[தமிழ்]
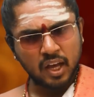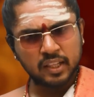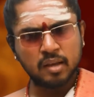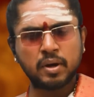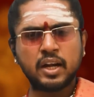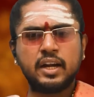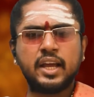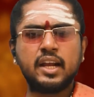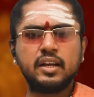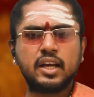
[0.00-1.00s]
அதே மாதிரி
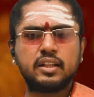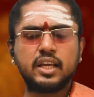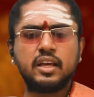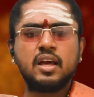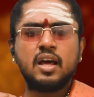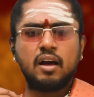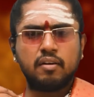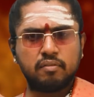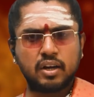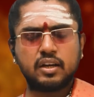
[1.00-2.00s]
நேர்கதி
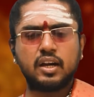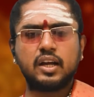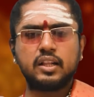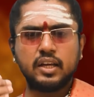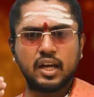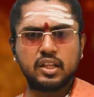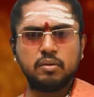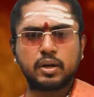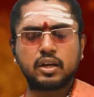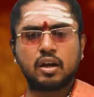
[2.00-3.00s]
வக்கரகதி
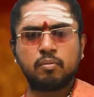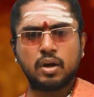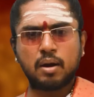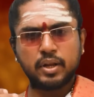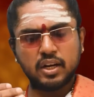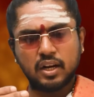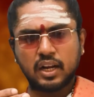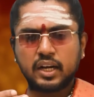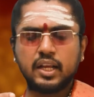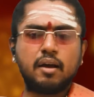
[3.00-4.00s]
அதிவக்கரம் அப்படின்னு
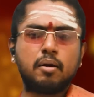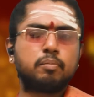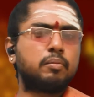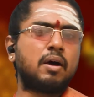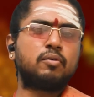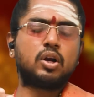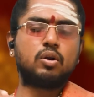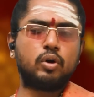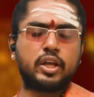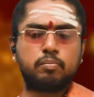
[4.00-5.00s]
நிறையா
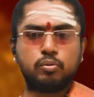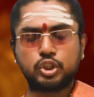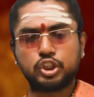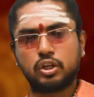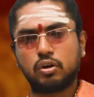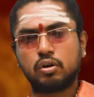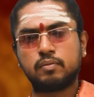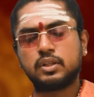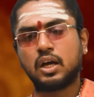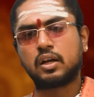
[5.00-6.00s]
அவர்களுடைய பொசிஷன்
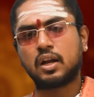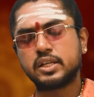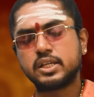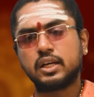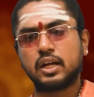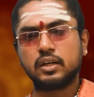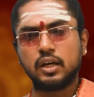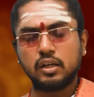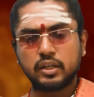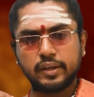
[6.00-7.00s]
இருக்கும் த ராஜ
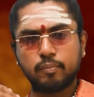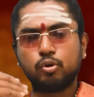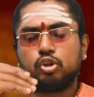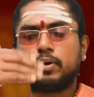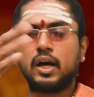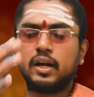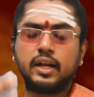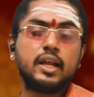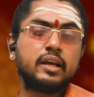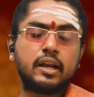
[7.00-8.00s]
கிரகங்களுக்கு எப்போதுமாக
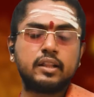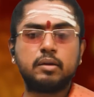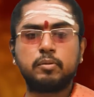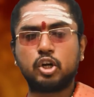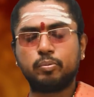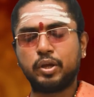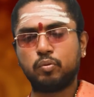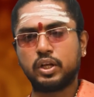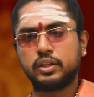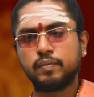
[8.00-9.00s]
நேர்கிறதி மட்டுமே
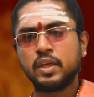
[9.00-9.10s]
உள்ளது